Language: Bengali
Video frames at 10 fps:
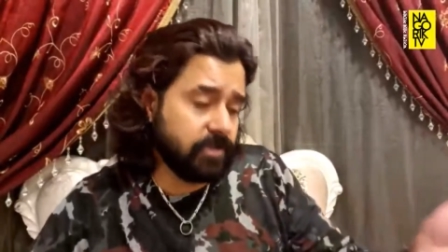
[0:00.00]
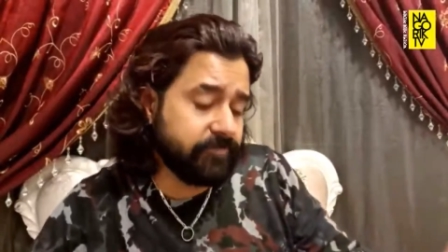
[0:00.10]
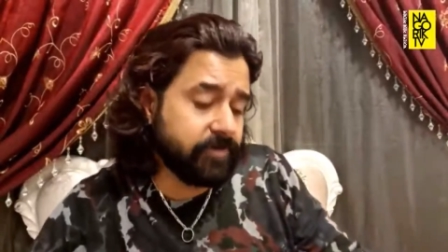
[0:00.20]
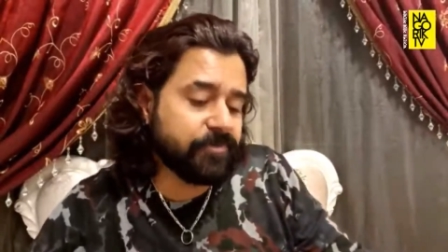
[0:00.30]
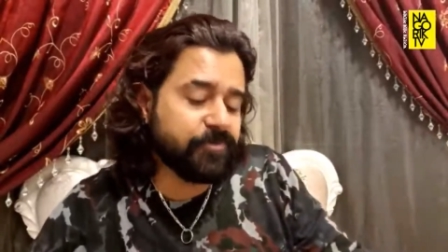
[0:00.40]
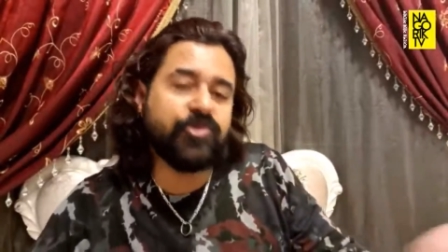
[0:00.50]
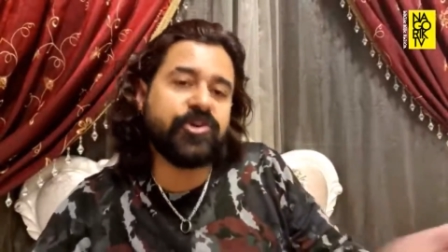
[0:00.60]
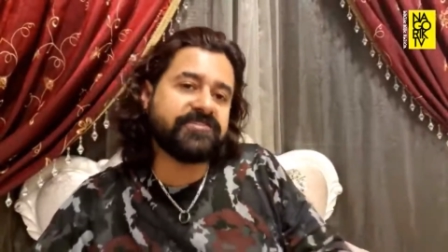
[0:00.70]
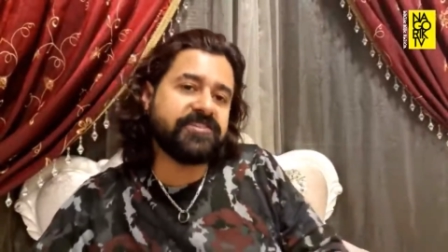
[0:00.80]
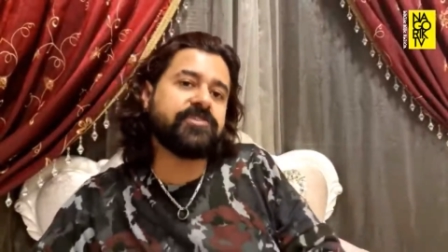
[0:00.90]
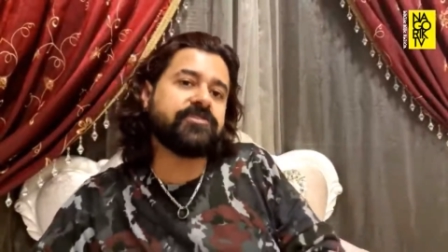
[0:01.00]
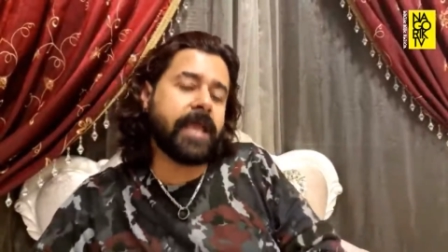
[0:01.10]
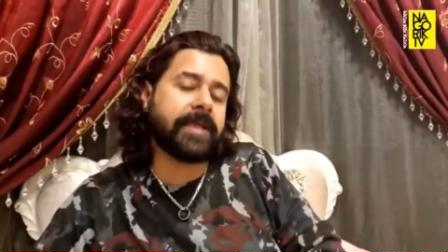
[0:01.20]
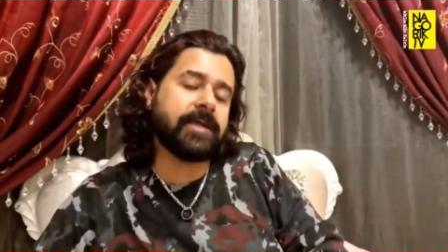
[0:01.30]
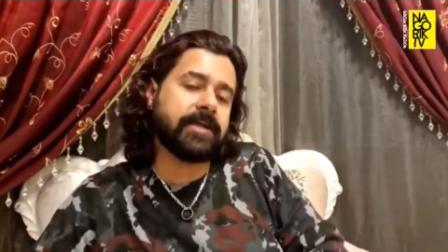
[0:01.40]
ইভেন e-, মুরাদ রেড্ডি
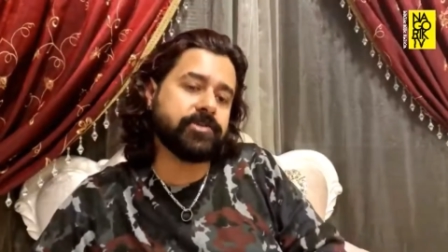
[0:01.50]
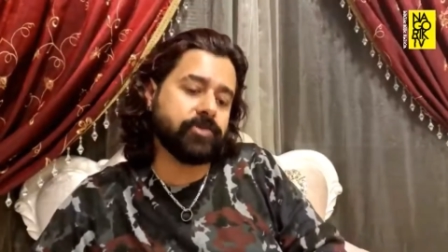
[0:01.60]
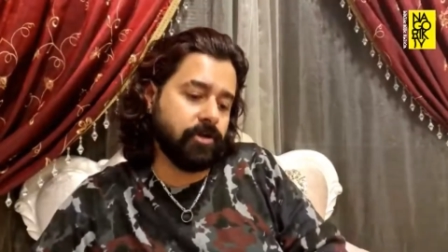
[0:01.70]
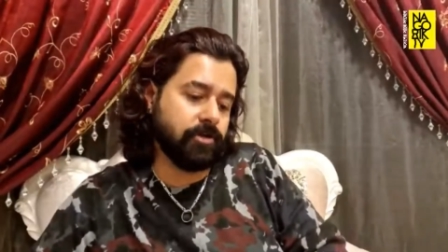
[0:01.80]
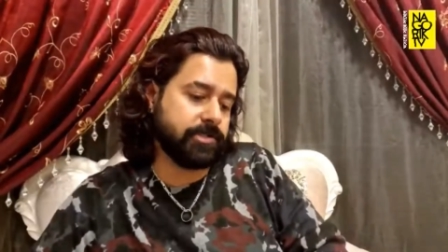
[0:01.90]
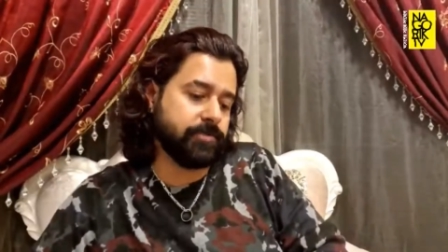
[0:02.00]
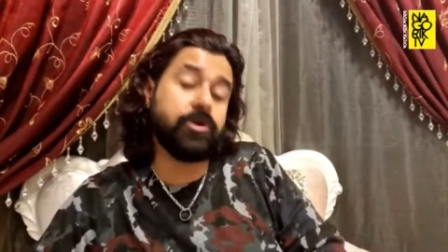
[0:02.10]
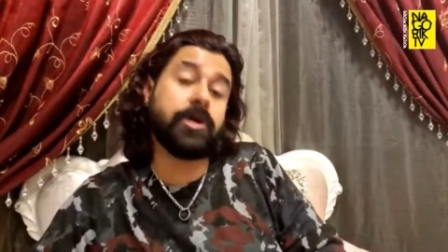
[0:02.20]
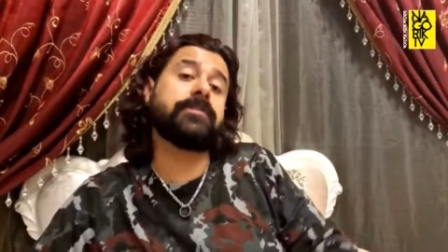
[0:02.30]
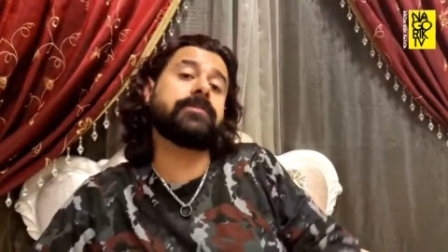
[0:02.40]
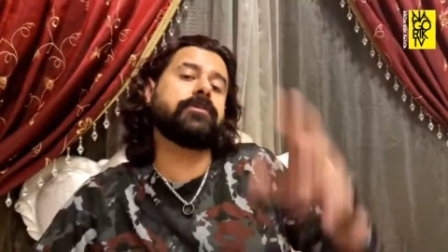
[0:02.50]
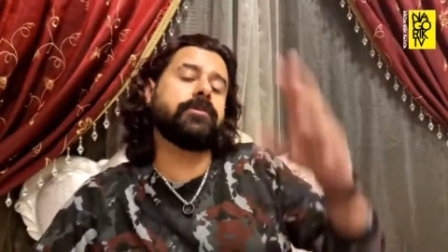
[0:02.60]
তো একই কাজই হইলো যে মুরাদ